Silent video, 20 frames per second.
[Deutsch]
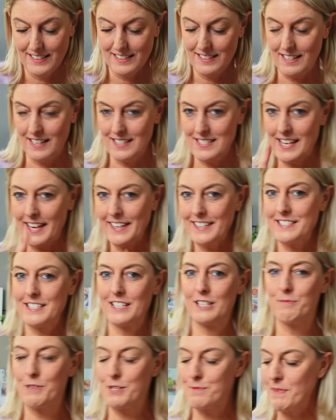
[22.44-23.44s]
Da zeige ich dir
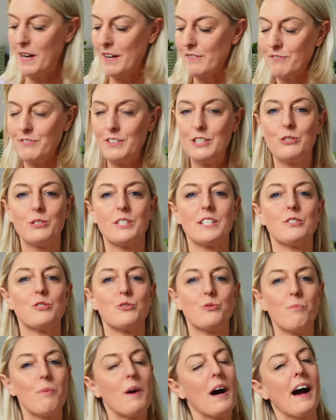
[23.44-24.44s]
nämlich mal, wie du den
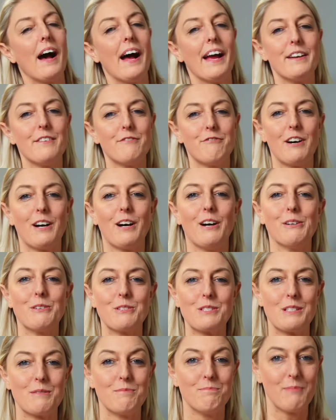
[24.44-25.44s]
super einfach
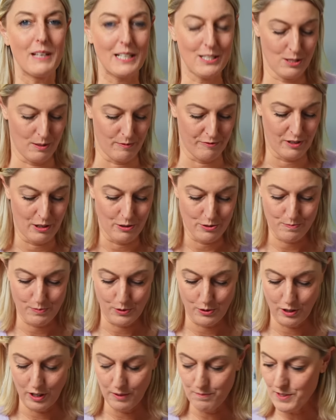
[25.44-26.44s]
aus dem Mixtopf
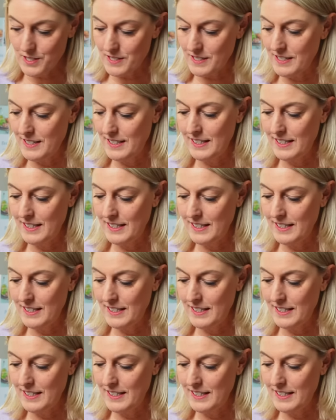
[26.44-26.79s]
rausbekommst.